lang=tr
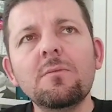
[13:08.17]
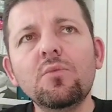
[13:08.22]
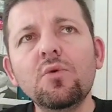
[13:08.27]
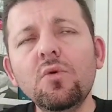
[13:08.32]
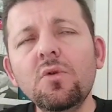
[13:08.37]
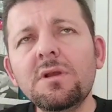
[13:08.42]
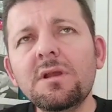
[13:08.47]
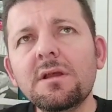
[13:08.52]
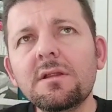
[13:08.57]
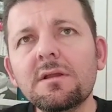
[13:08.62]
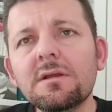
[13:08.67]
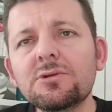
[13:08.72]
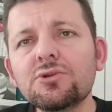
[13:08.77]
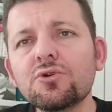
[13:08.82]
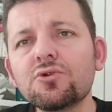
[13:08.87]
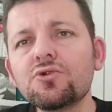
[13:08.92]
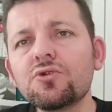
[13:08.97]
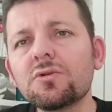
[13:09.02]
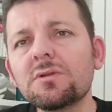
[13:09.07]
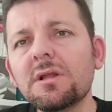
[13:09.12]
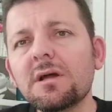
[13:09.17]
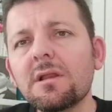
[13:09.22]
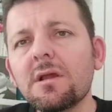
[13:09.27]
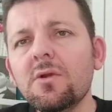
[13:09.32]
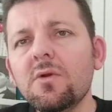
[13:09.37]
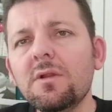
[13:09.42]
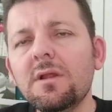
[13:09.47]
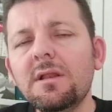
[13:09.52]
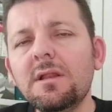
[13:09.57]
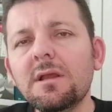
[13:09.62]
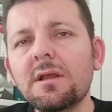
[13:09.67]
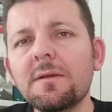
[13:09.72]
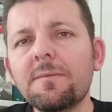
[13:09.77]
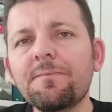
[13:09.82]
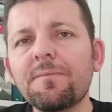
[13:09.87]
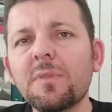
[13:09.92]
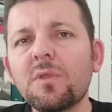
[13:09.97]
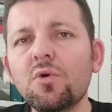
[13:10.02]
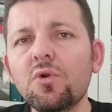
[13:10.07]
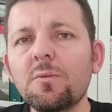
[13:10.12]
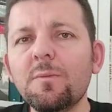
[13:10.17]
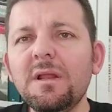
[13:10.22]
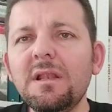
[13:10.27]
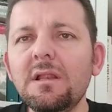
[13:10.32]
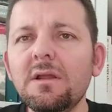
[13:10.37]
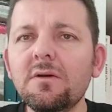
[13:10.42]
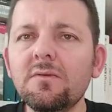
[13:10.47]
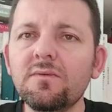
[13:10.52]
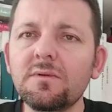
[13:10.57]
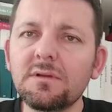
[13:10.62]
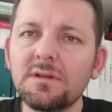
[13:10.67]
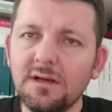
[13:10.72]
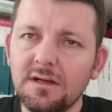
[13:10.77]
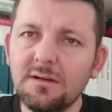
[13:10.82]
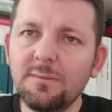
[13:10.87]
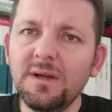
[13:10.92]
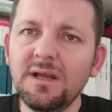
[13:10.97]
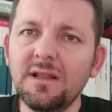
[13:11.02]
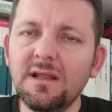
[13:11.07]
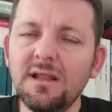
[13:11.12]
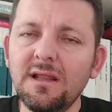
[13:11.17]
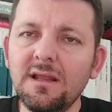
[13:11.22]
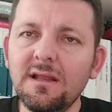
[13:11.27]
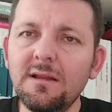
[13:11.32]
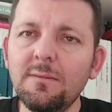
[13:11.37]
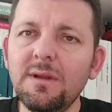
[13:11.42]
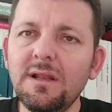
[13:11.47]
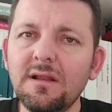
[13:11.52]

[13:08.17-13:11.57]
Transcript: bu ülkede çocuklara yönelik Türk milli takımı ile ilgili,